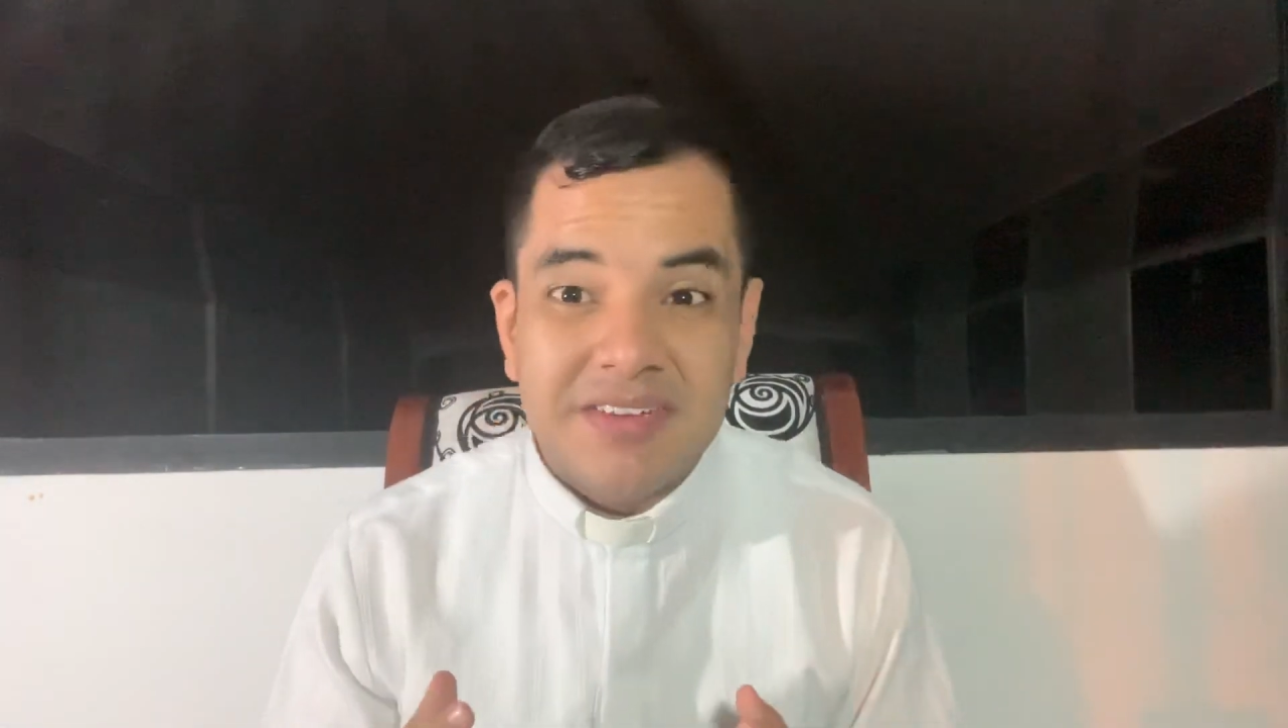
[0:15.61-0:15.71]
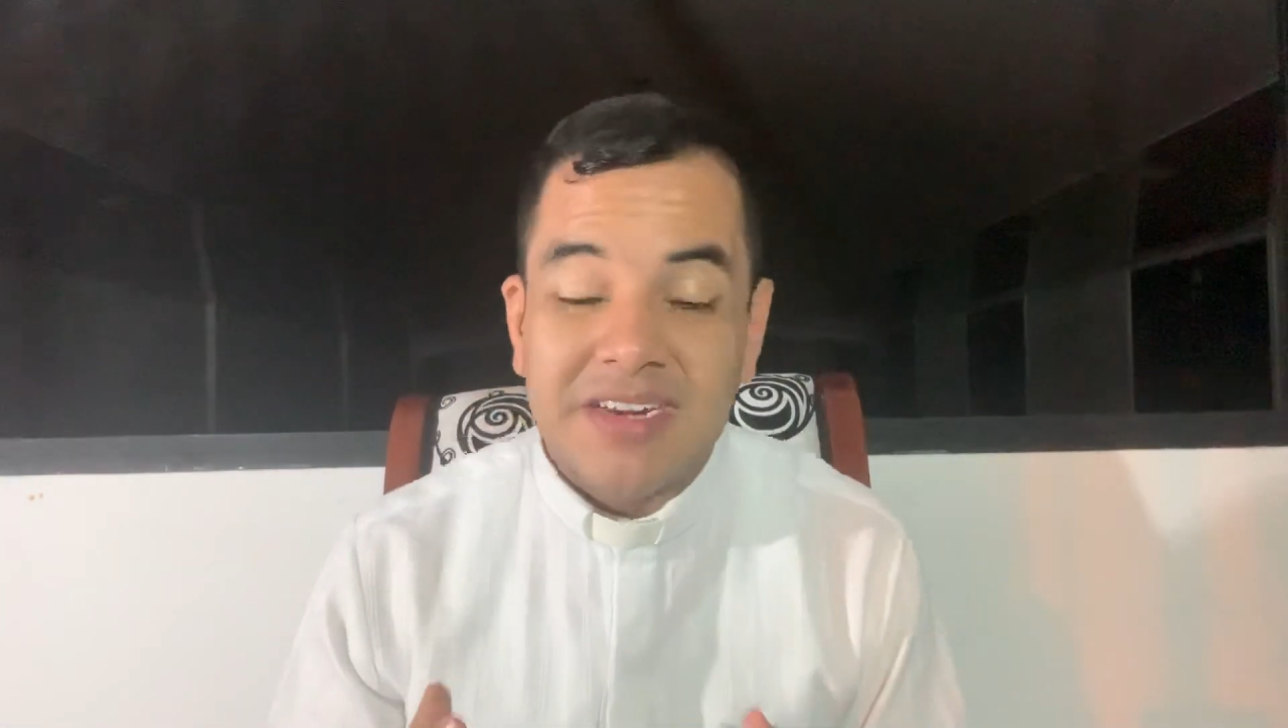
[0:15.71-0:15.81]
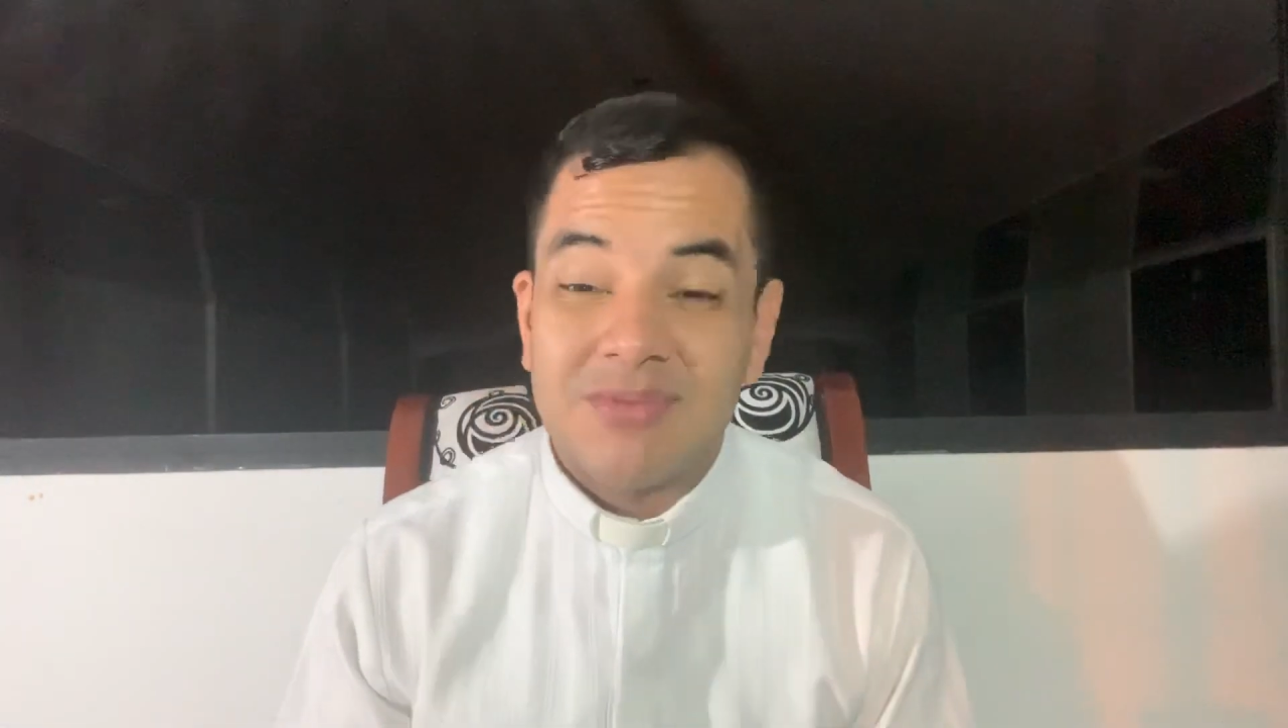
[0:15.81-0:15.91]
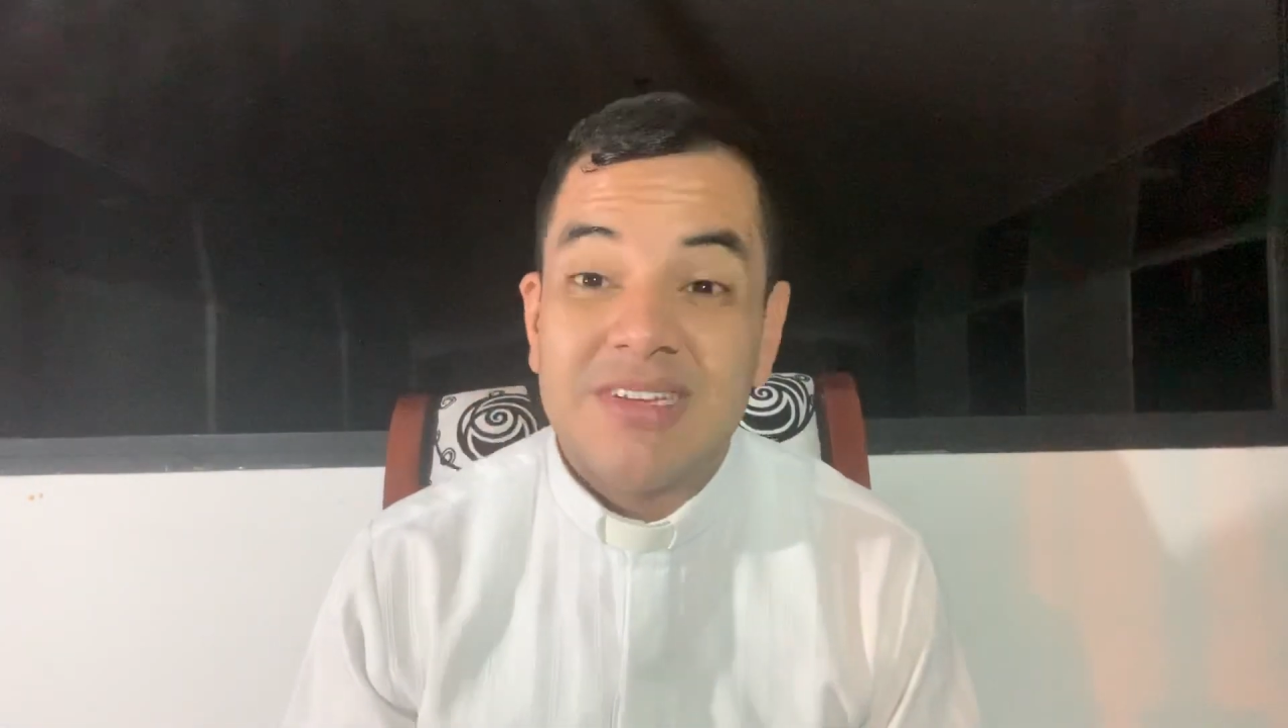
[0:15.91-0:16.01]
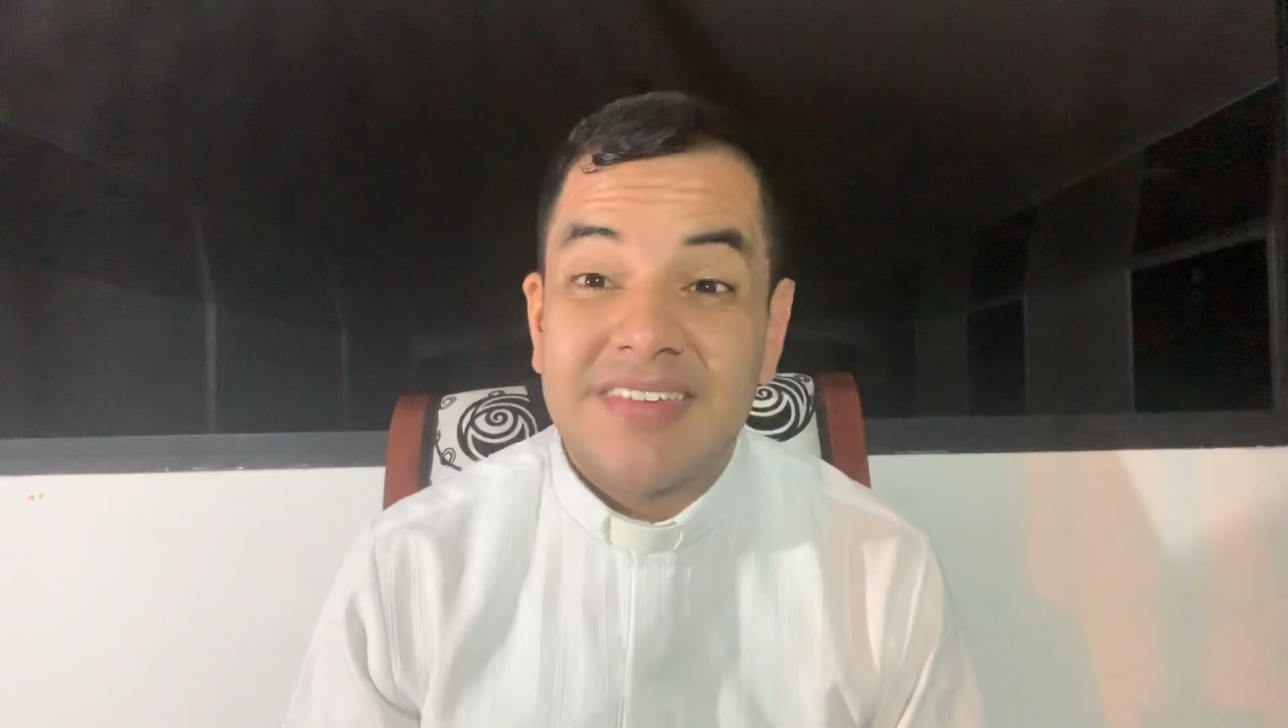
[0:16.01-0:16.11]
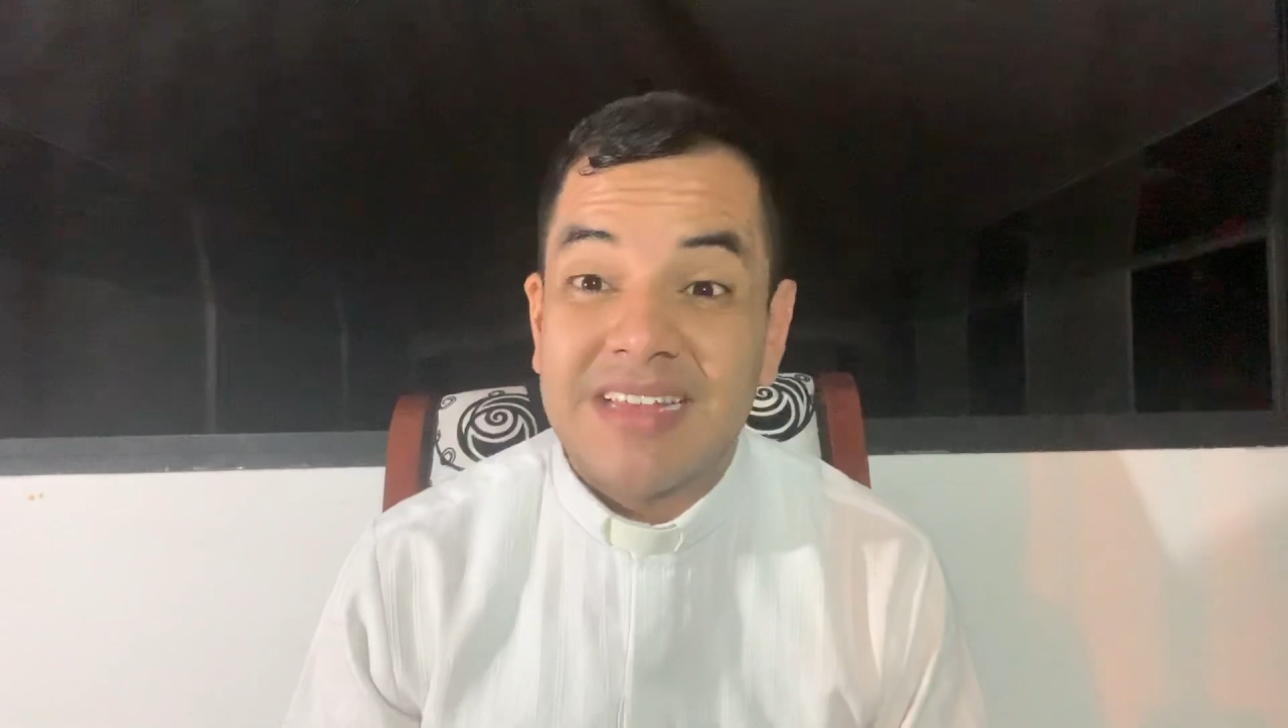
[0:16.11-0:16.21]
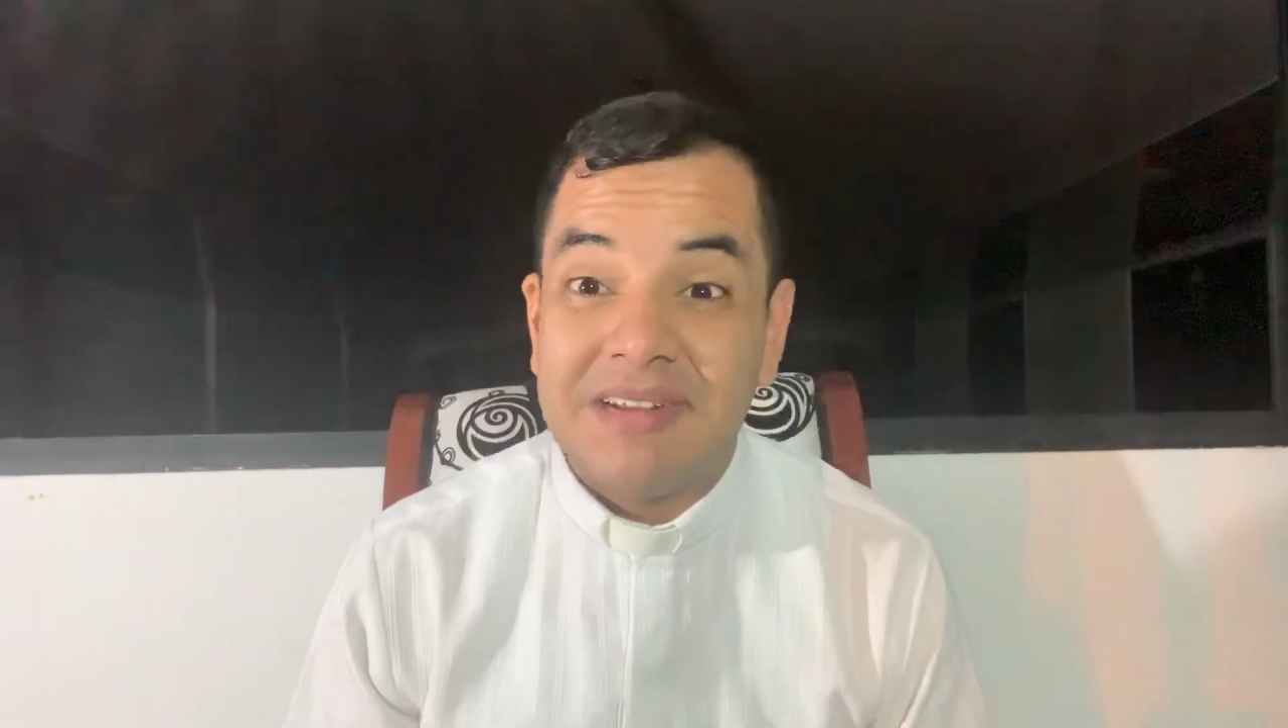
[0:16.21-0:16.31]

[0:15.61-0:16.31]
ser nuestra